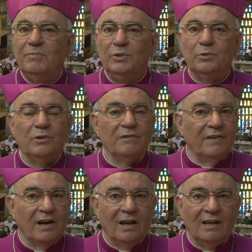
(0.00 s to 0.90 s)
بدون
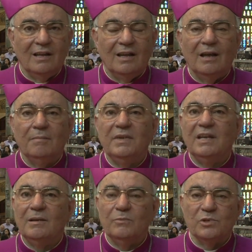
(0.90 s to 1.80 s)
فرح
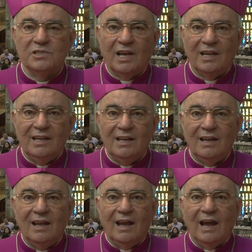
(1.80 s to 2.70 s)
من المستحيل
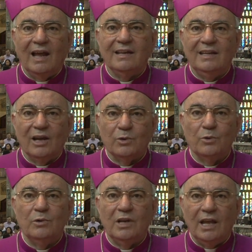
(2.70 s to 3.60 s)
أن
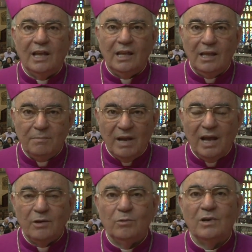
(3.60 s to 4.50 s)
يكون
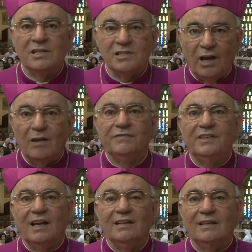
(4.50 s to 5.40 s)
إيماننا
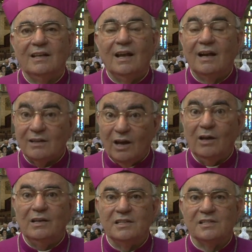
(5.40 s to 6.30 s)
صافيا
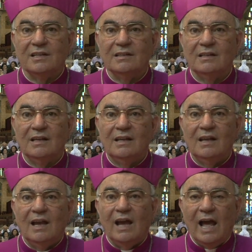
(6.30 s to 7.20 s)
خالصا
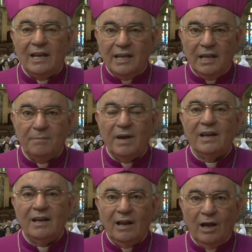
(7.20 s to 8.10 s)

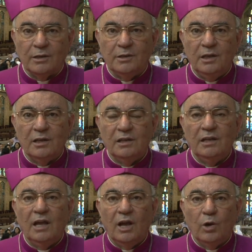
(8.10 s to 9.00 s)
الإيمان الحقيقي
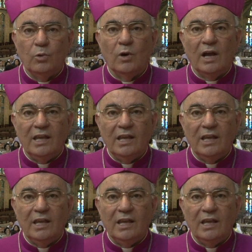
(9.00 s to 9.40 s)
هو